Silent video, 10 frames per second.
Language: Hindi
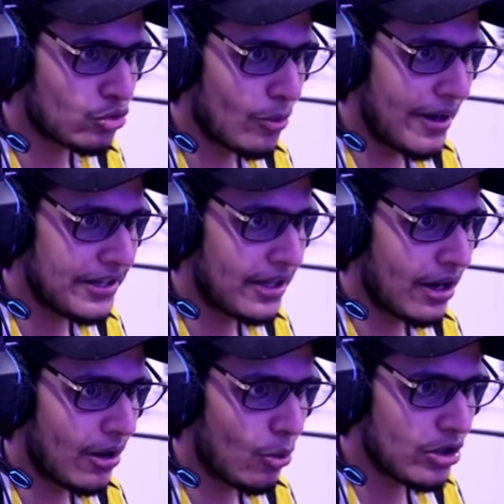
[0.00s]
उसको मैं नहीं
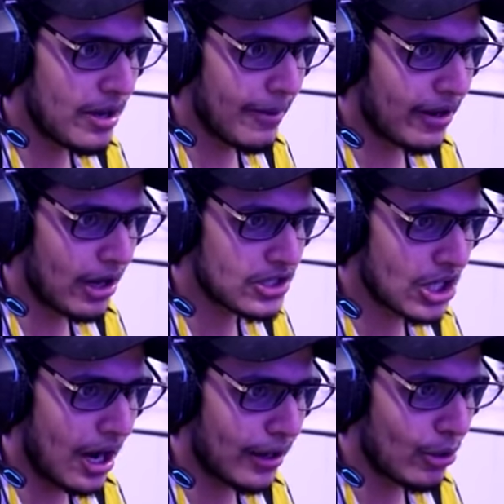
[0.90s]
देखा वो ये मैं गलत
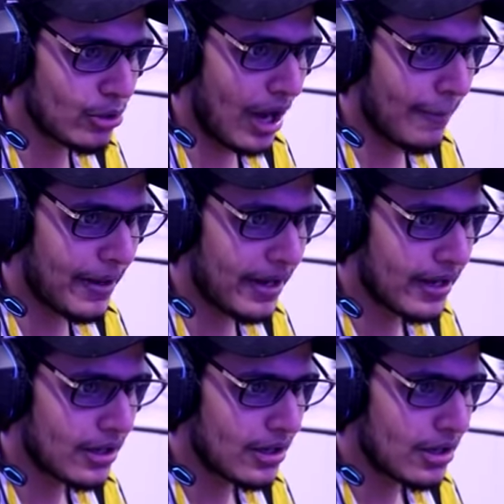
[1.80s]
जगह आ गया हूँ यहाँ पे
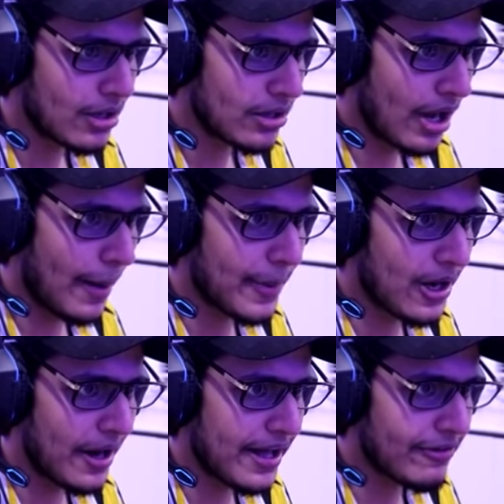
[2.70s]
यहाँ पे
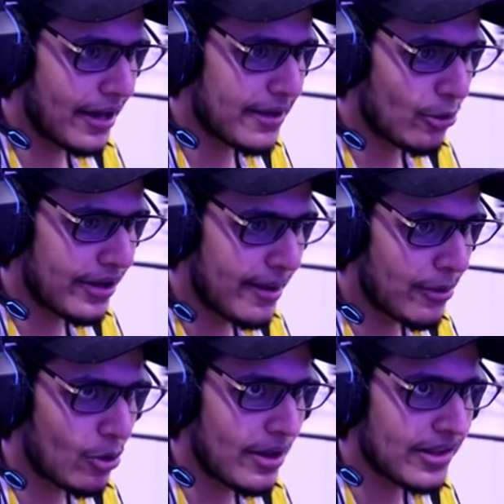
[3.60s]
लड़ाई वड़ाई होनी है
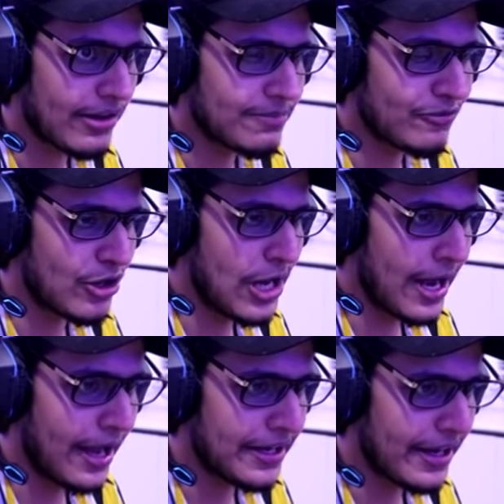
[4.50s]
मेरे को वैसा फीले
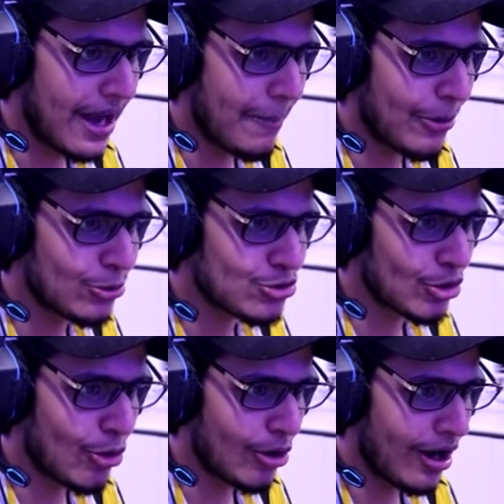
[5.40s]
आ रही है यहाँ पे कुछ
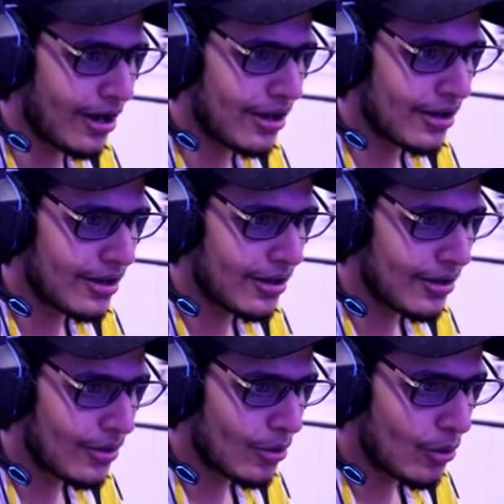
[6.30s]
तो होगा
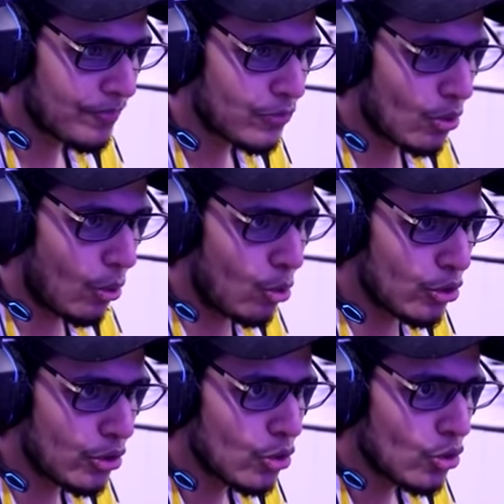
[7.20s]

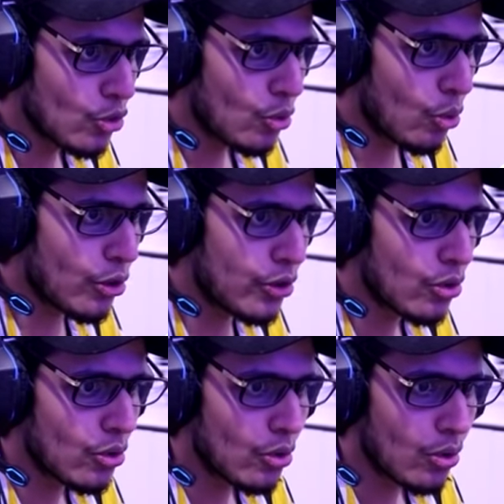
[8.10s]
ओए ओए
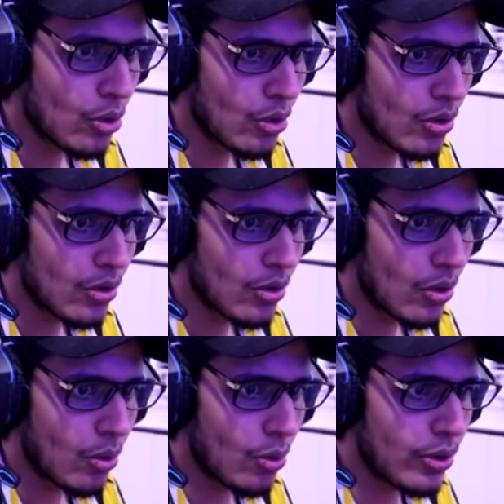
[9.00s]

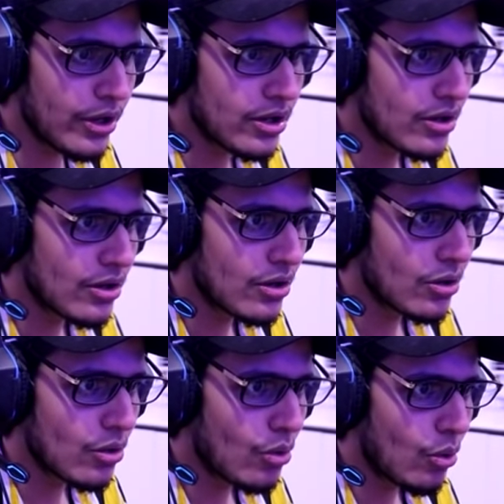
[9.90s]
ओए
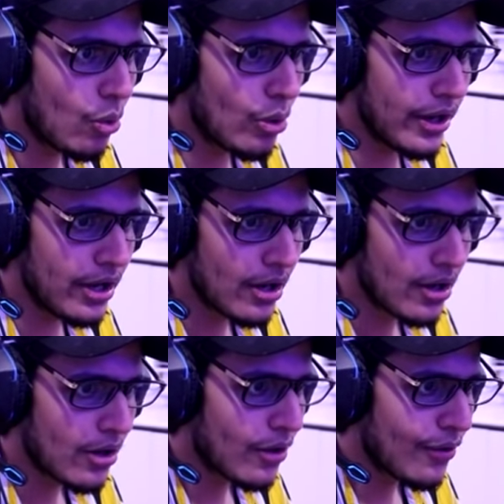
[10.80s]
ओए
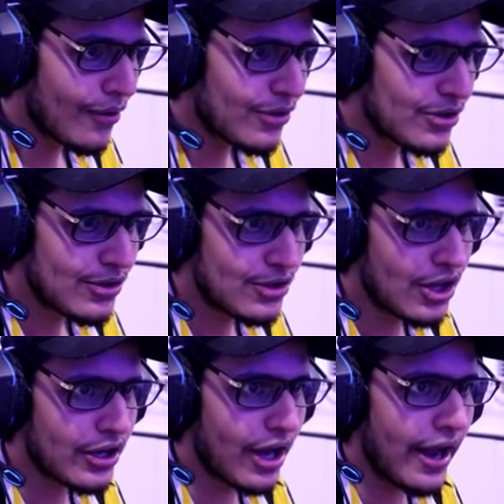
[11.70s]

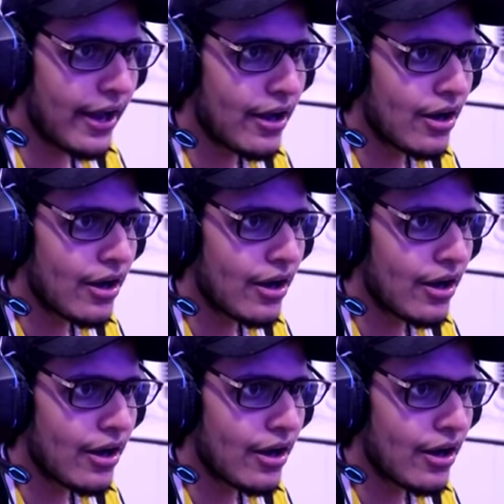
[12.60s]
ये क्या है